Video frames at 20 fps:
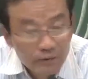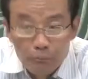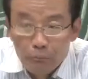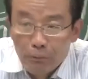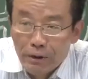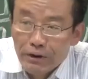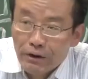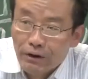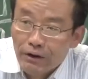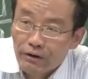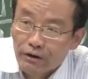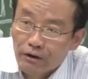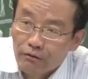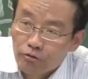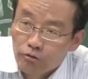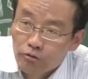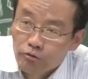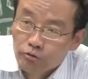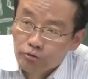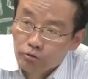没有一
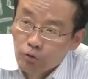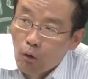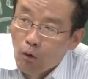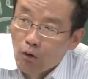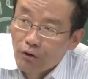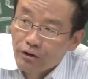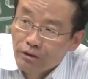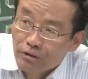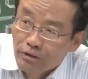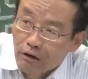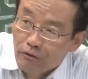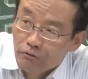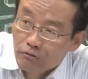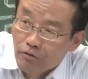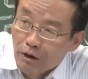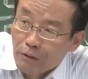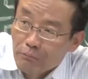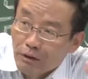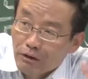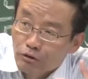个统一的
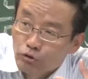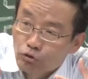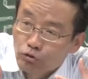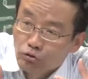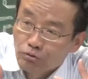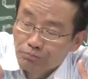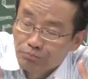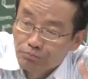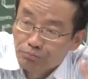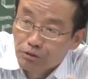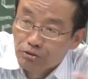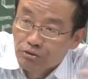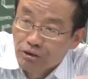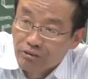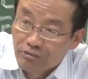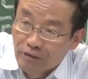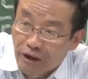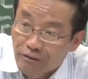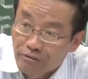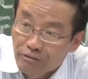文明区目
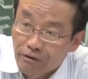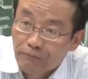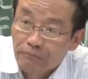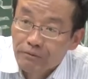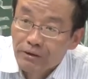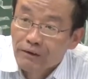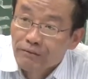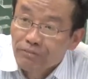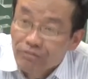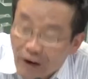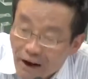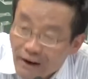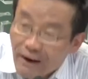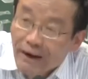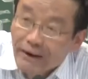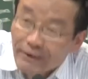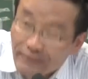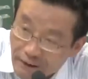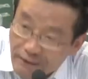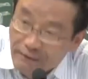前产生，将
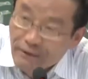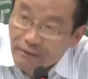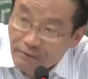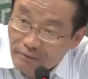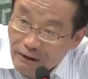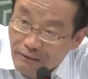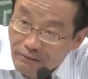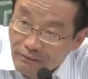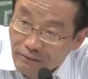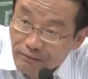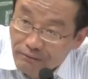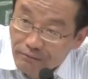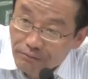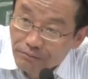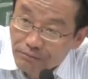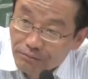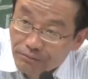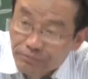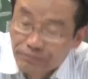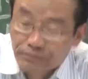来可能产生，
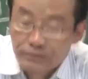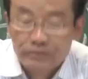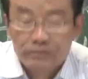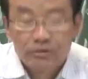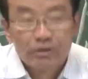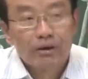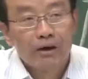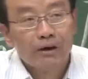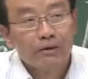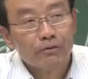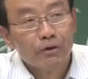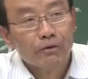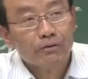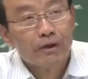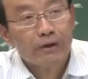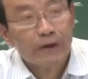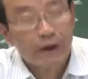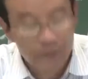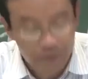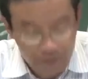这是亨廷
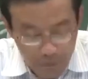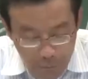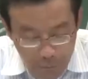顿的